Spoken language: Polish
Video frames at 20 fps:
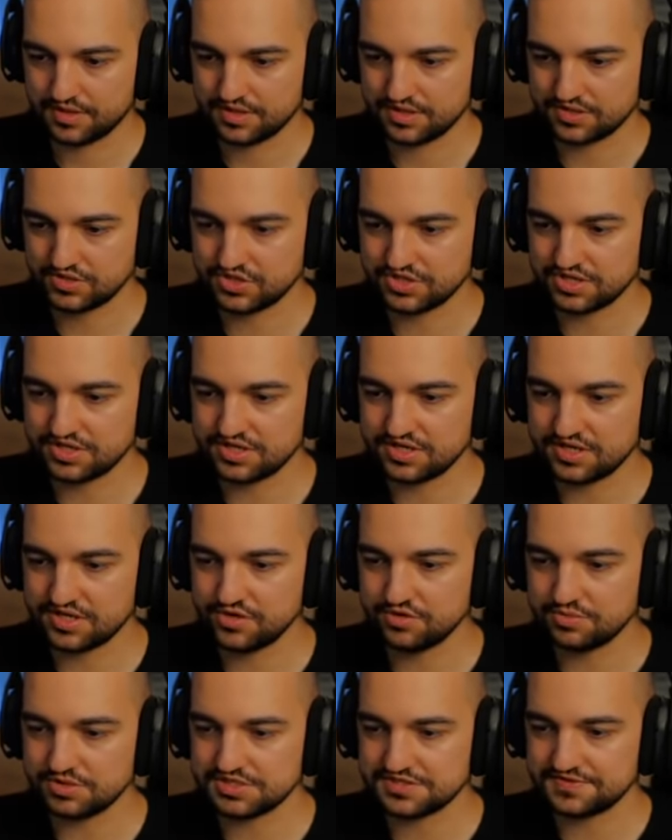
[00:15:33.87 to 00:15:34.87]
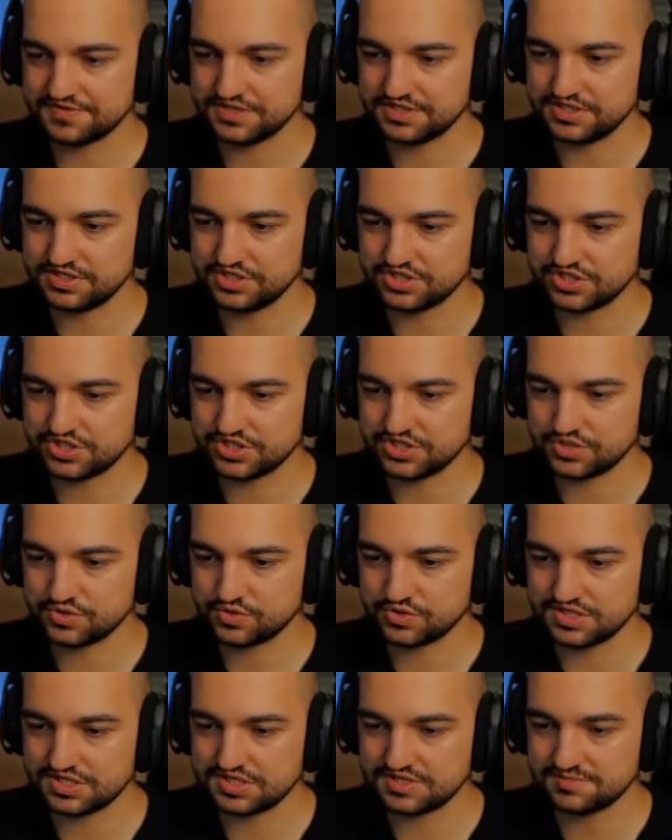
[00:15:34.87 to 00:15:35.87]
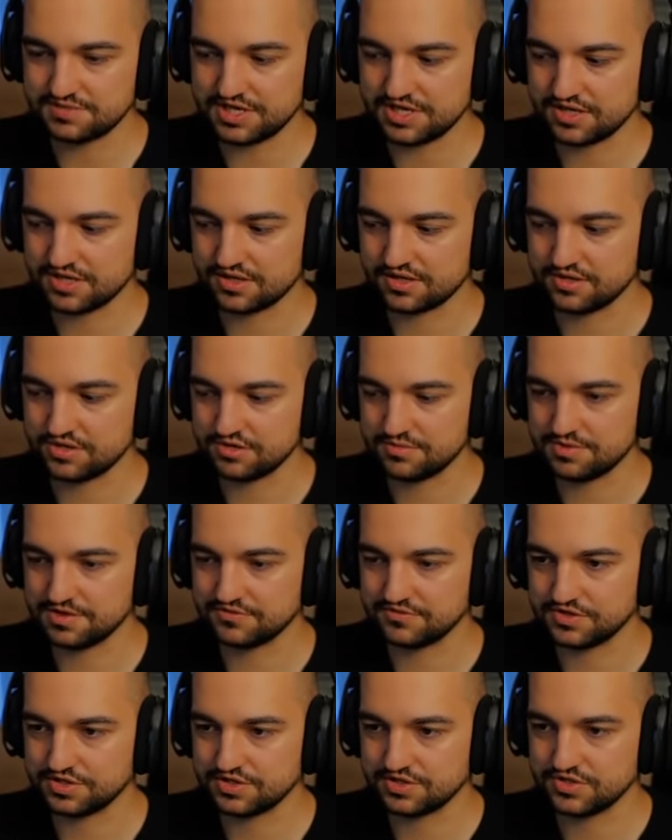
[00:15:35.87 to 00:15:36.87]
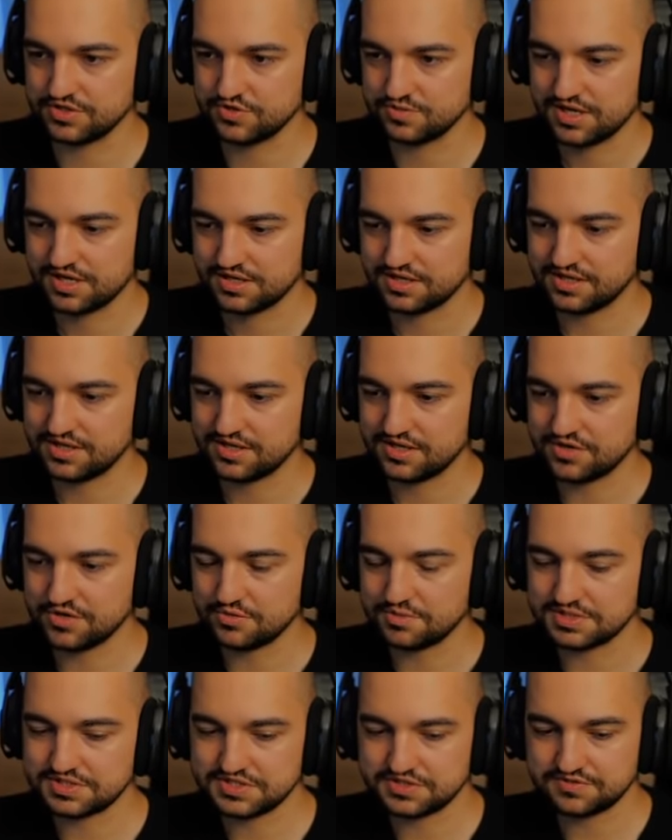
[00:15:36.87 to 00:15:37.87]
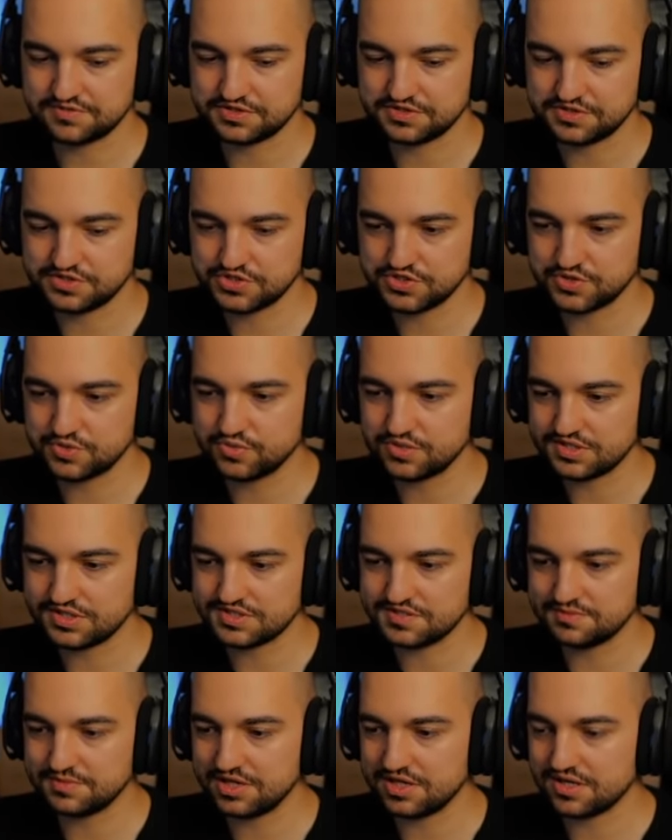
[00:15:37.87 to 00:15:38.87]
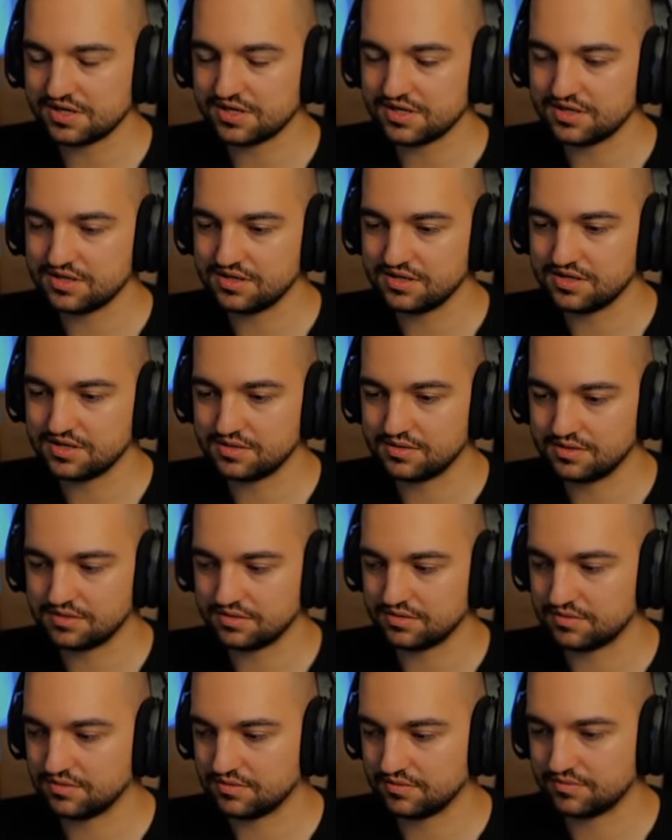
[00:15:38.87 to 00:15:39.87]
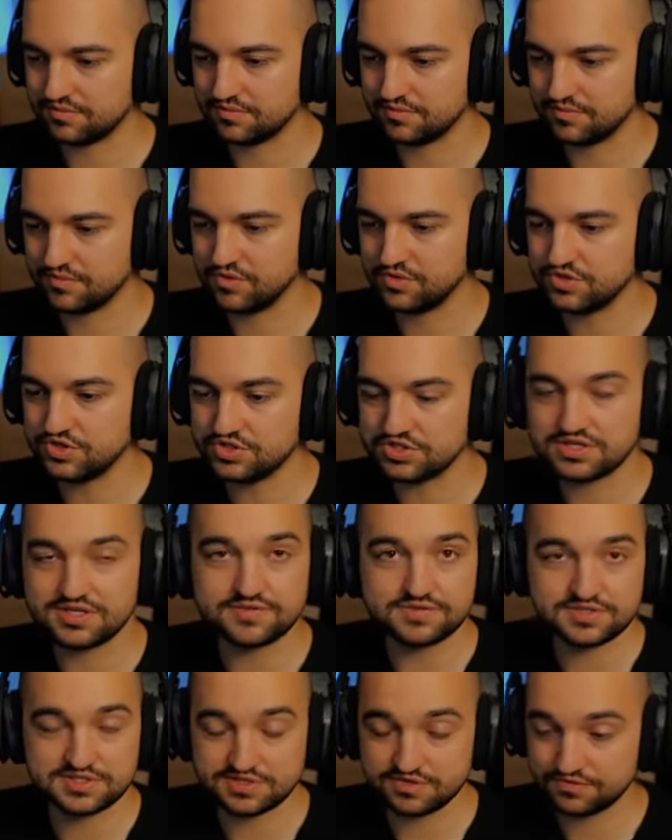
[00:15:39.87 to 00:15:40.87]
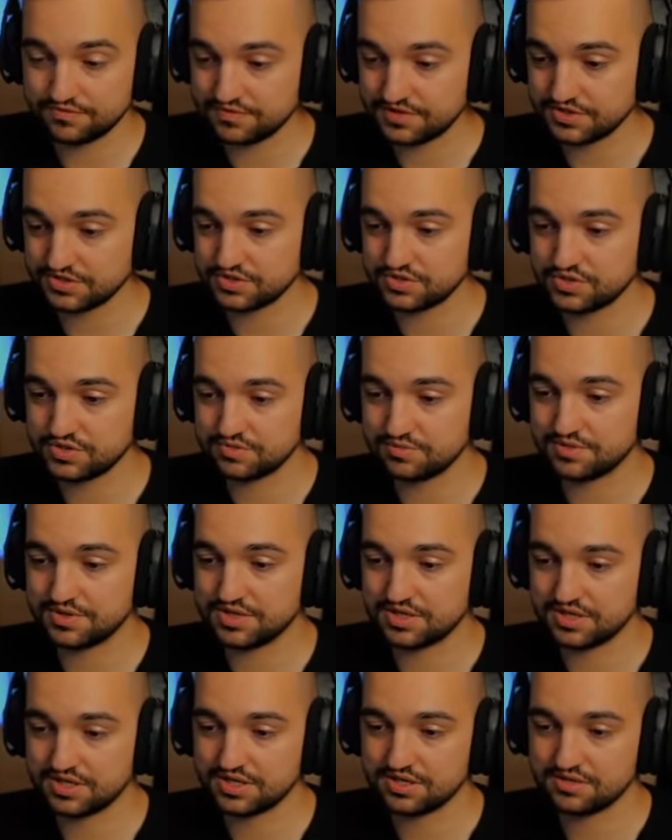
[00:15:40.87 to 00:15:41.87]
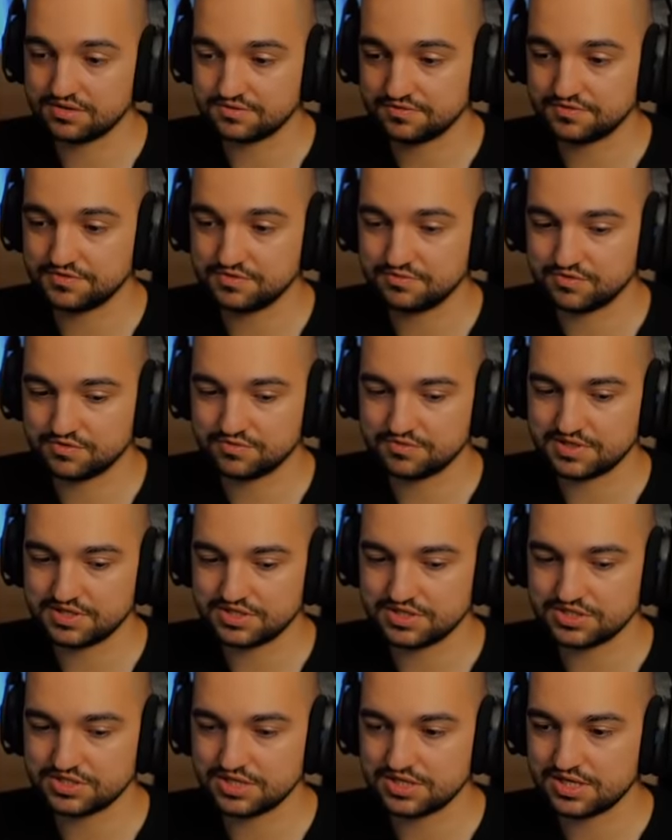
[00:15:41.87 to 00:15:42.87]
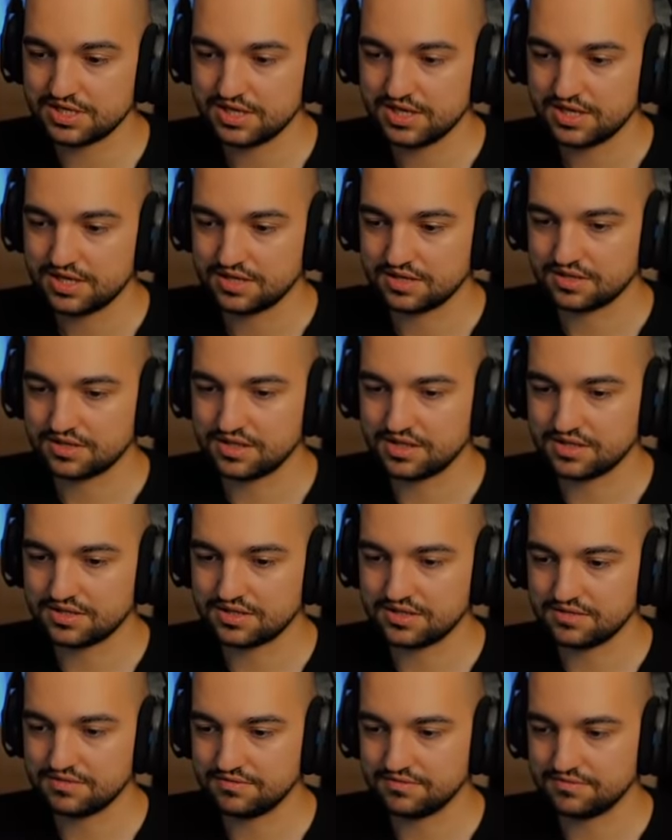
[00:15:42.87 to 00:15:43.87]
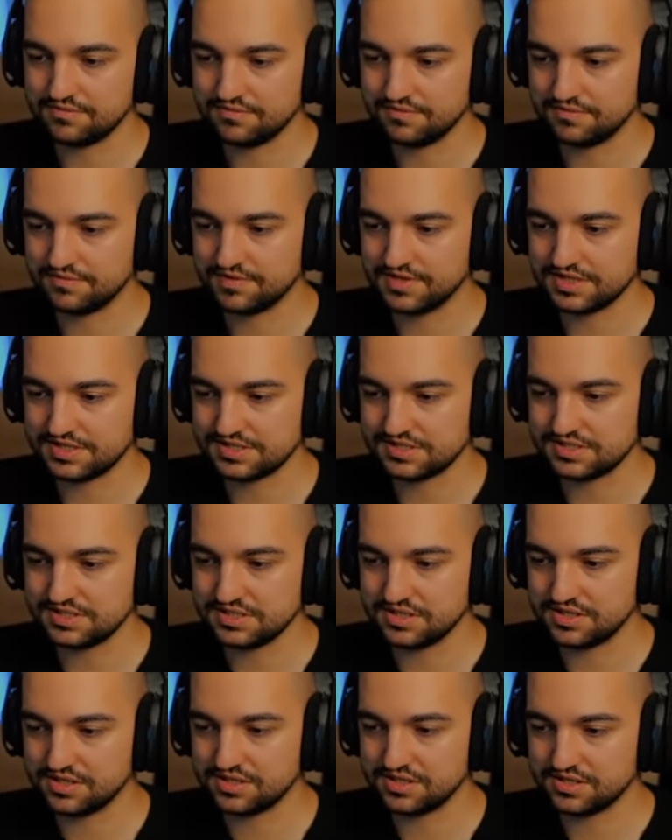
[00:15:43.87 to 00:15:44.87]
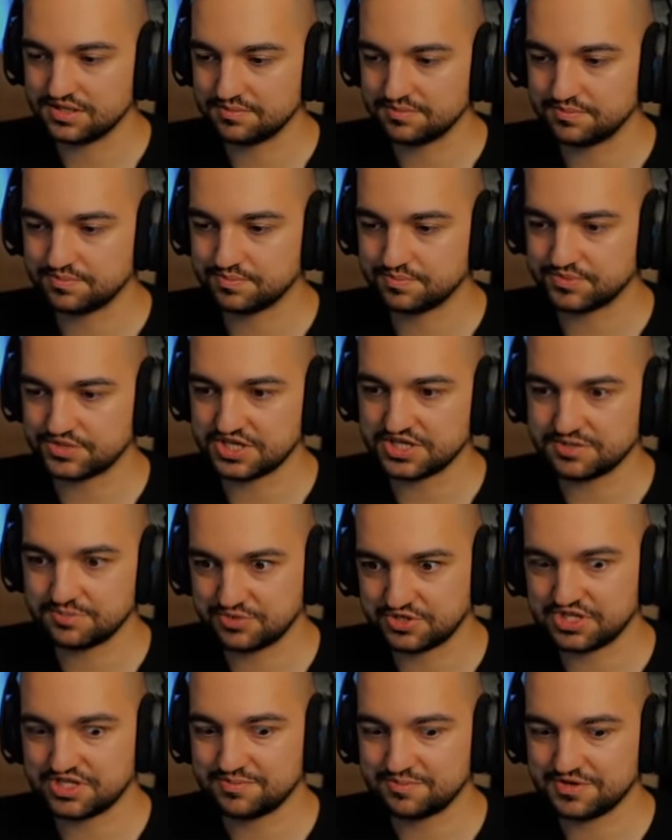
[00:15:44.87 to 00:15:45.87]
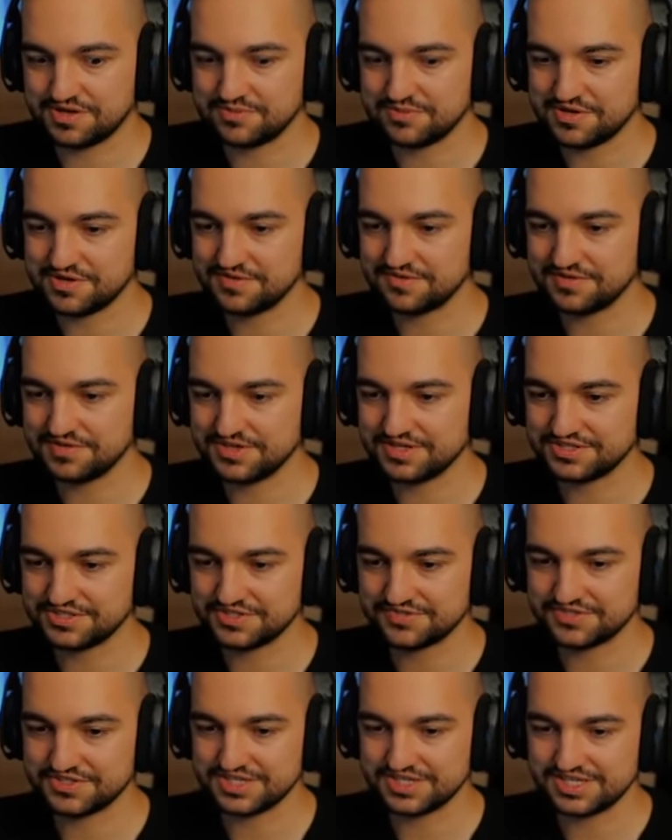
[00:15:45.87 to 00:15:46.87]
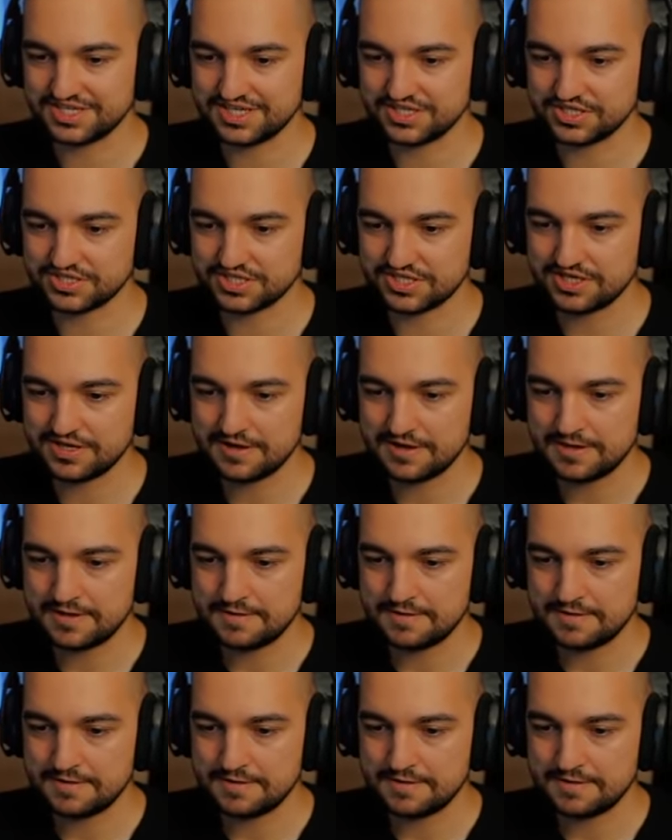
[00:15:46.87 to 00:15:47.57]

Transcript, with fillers: Także ten krajobraz faktycznie się tutaj zmienia. Dobra, wyjechaliśmy. Ten krajobraz się faktycznie tutaj zmienia i jak e, mogliście nawet zauważyć chyba, jak jechałem w tym momencie na tej wersji gry przed, przedpremierowej, jeszcze wcześniejszej,